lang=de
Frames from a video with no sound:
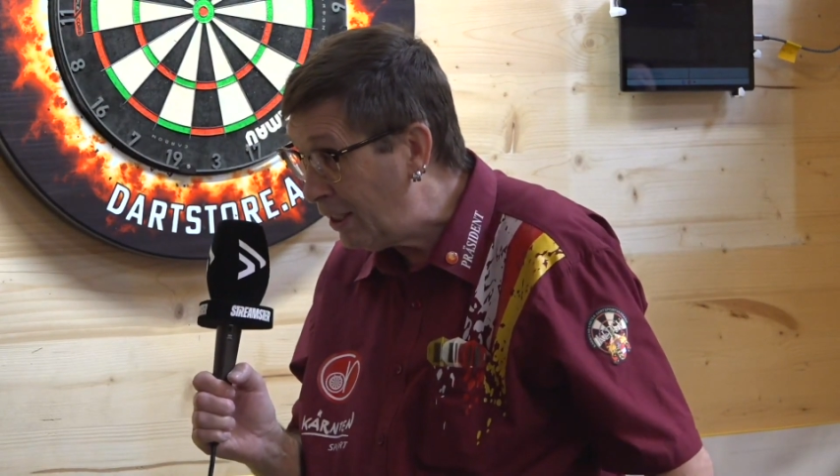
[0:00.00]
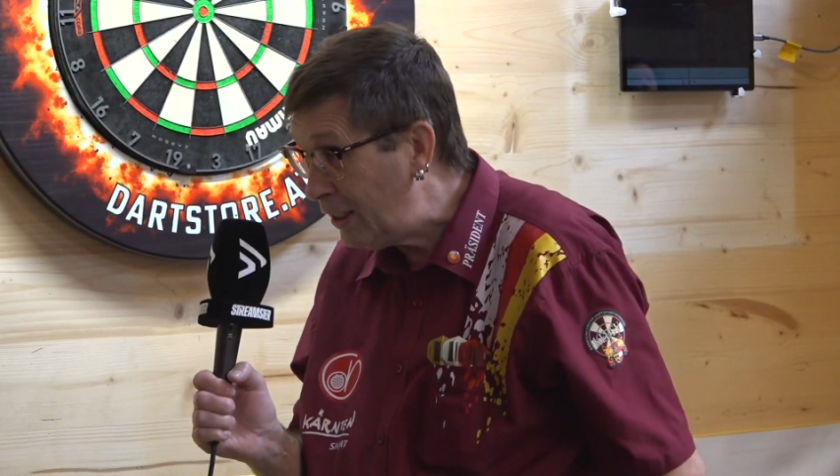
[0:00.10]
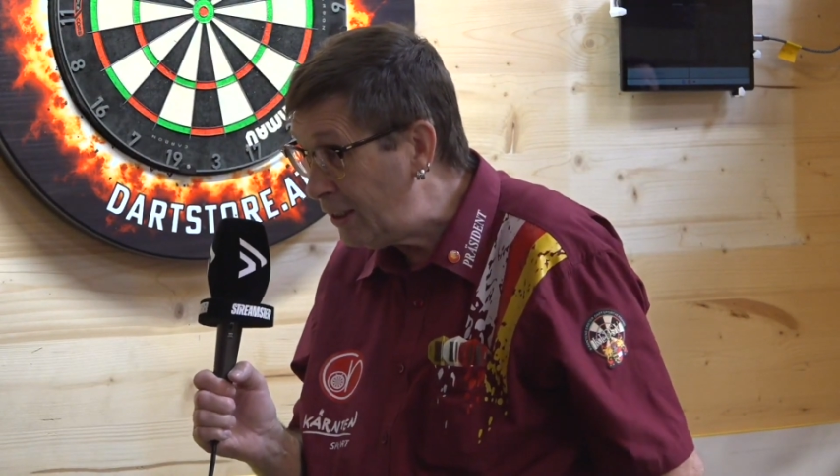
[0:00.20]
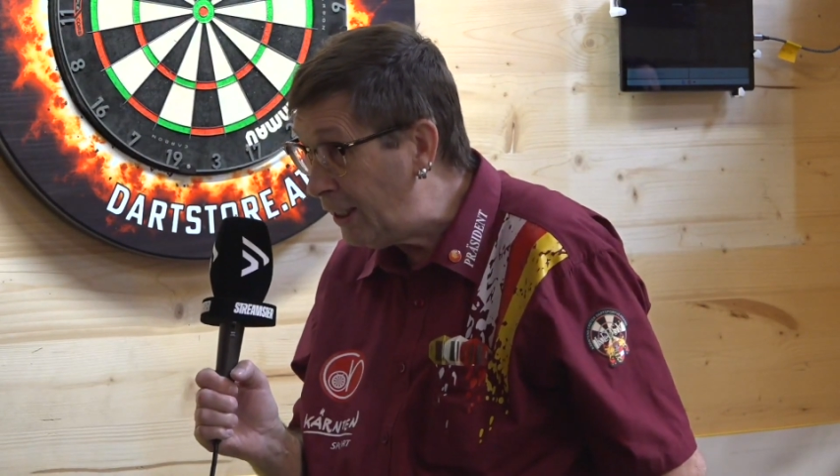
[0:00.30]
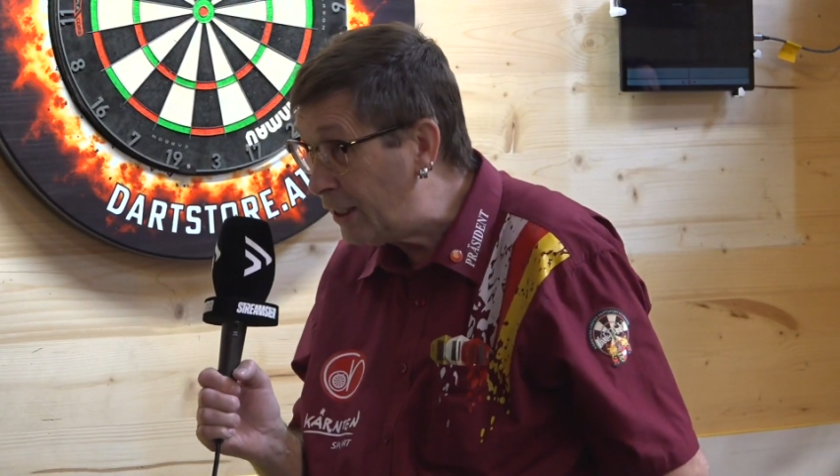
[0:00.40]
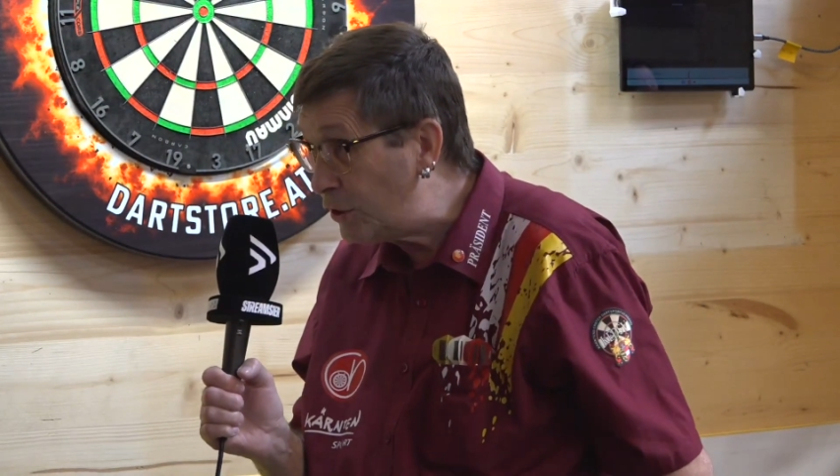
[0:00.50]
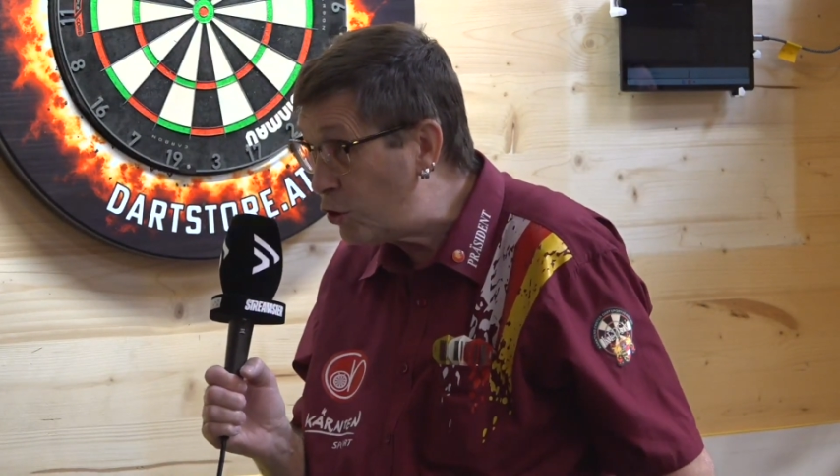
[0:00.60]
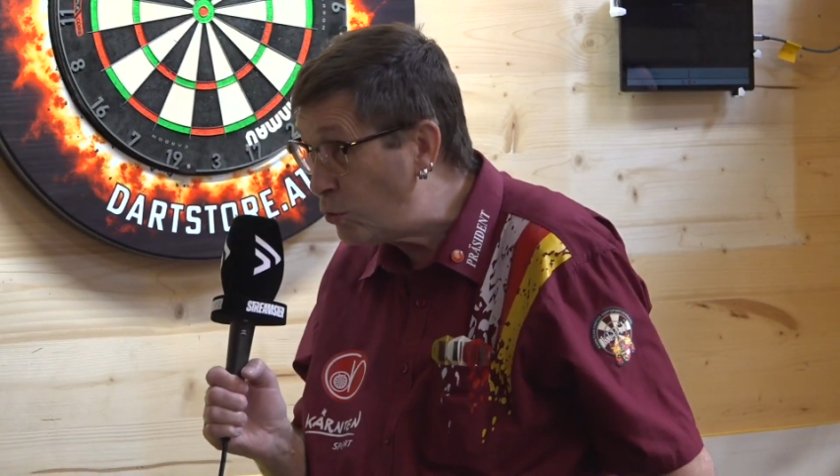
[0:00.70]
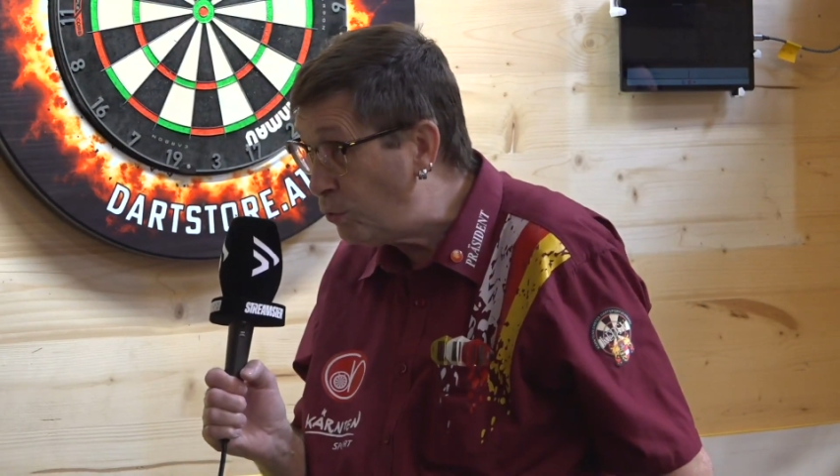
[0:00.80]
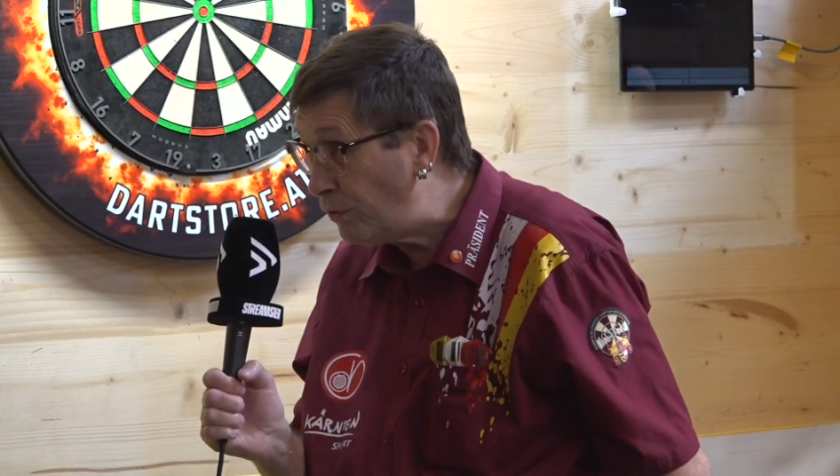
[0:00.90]
in die nächste
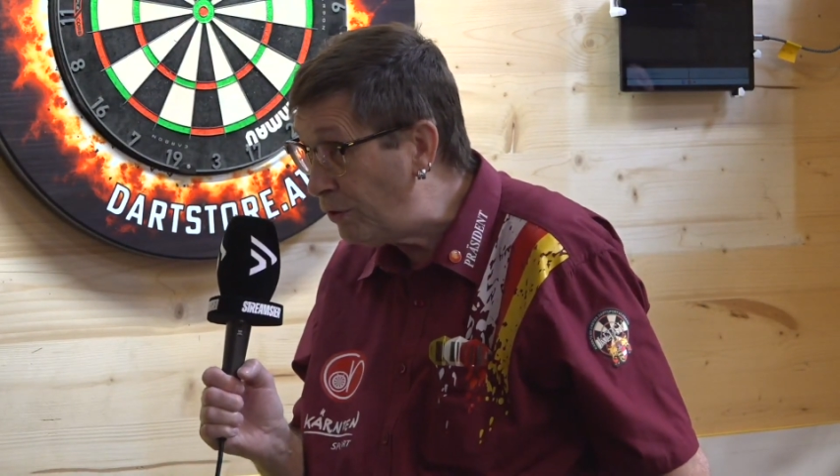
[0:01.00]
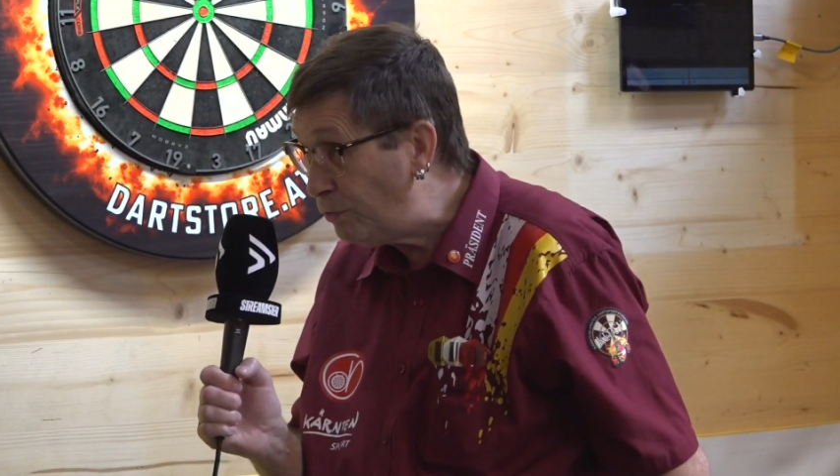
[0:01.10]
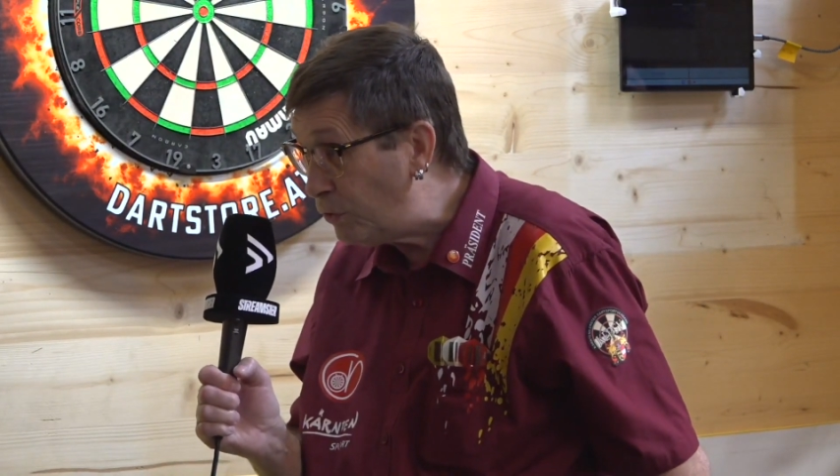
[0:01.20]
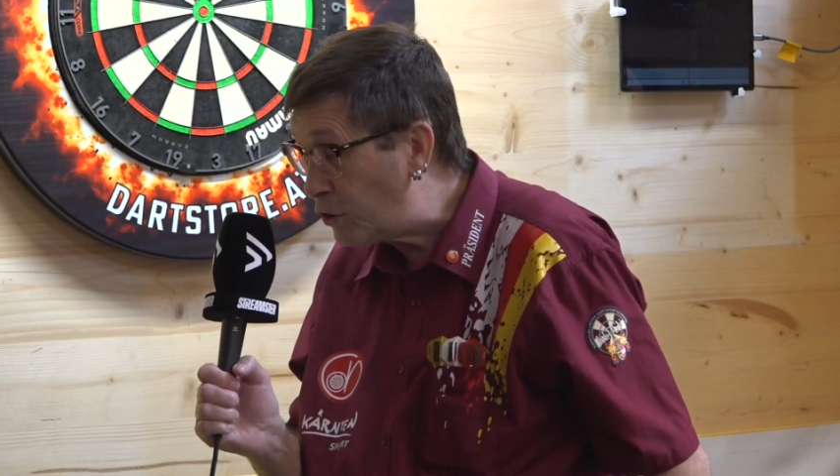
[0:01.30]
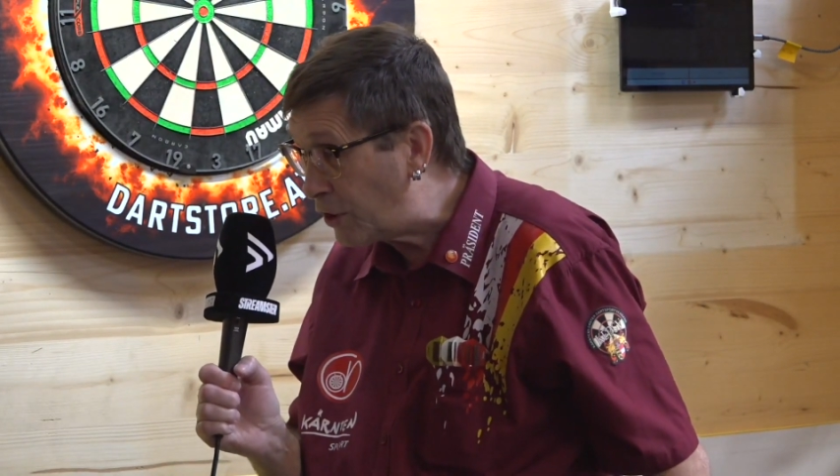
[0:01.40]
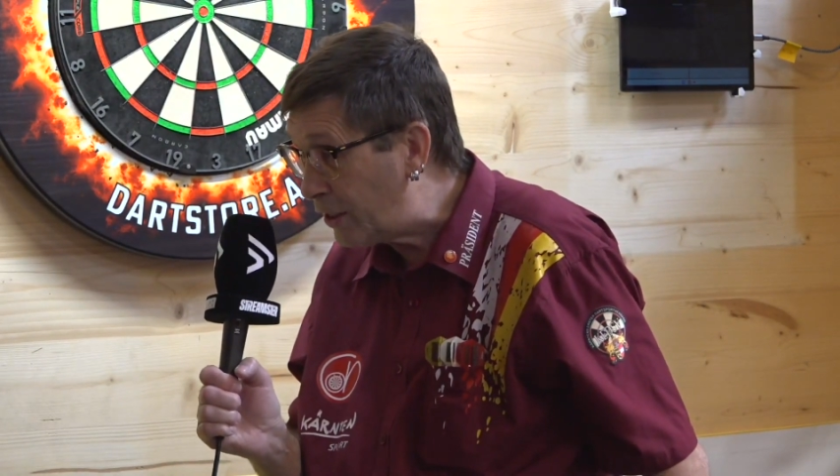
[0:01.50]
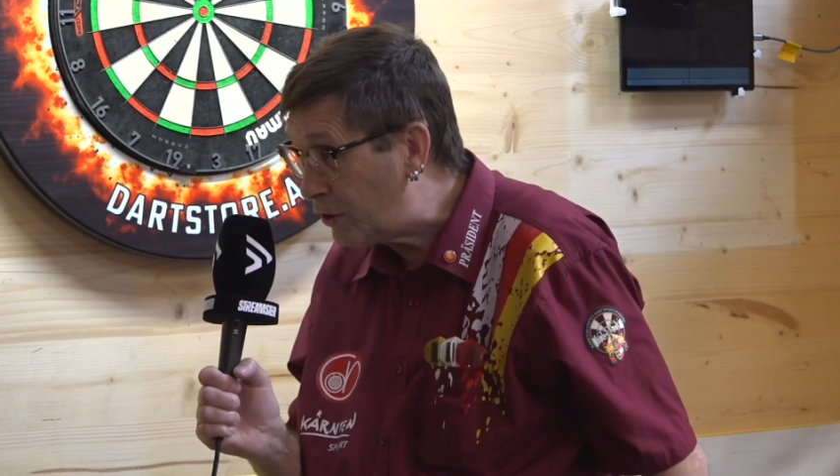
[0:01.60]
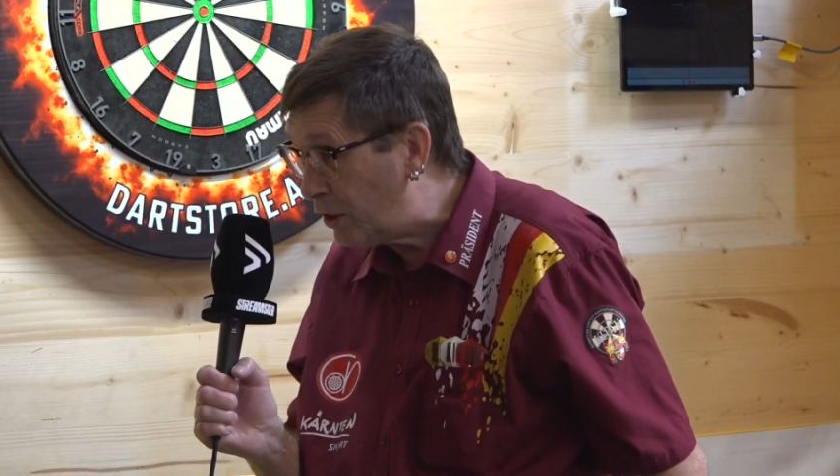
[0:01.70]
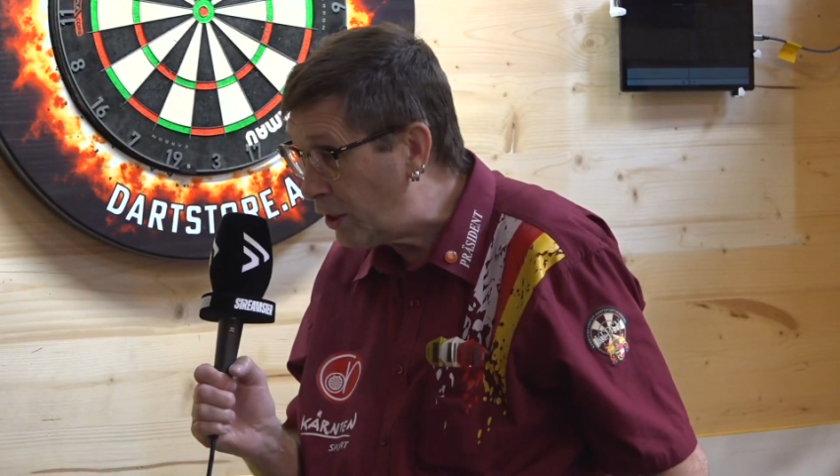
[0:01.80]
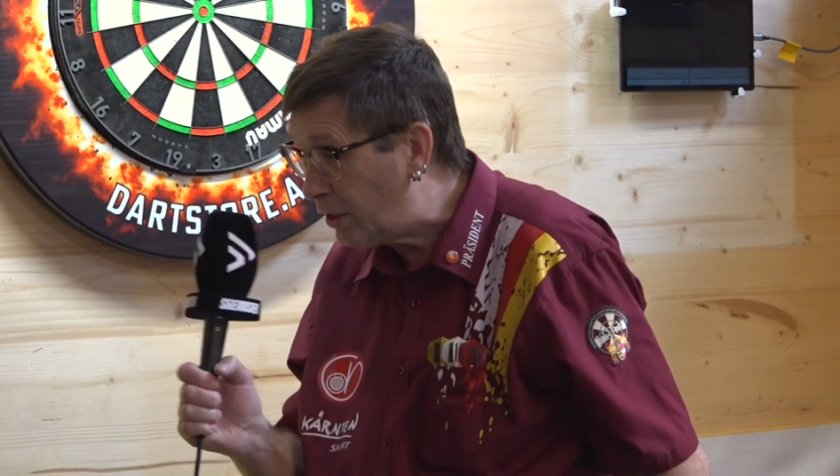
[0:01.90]
Stufe
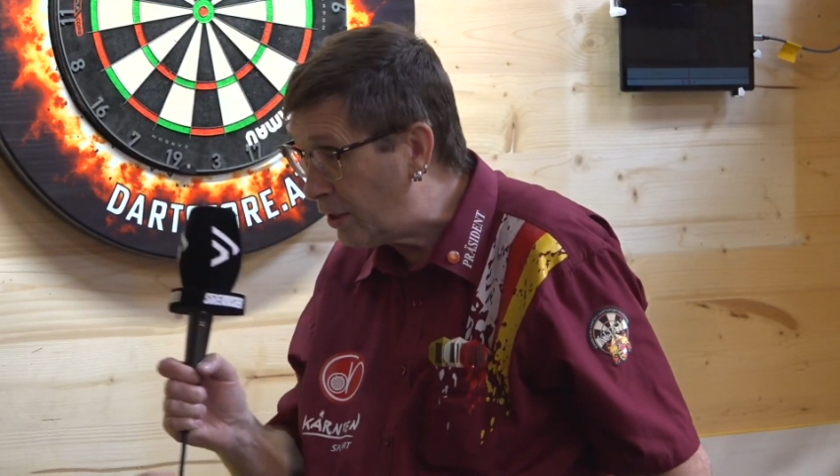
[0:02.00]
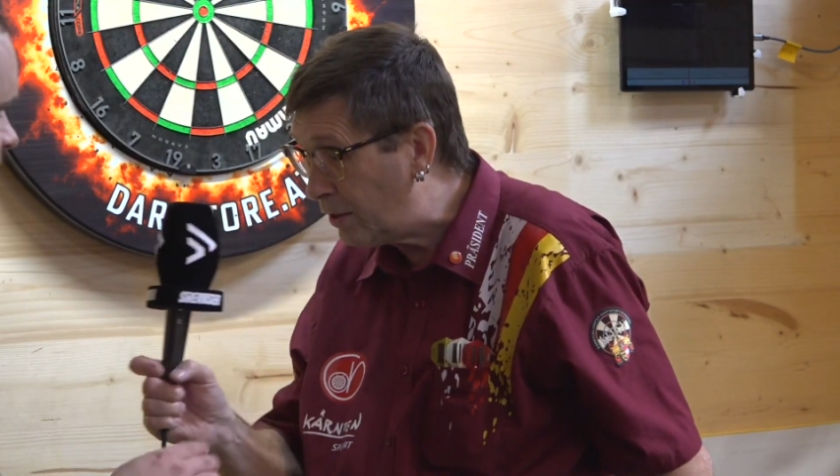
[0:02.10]
fortschreiten können.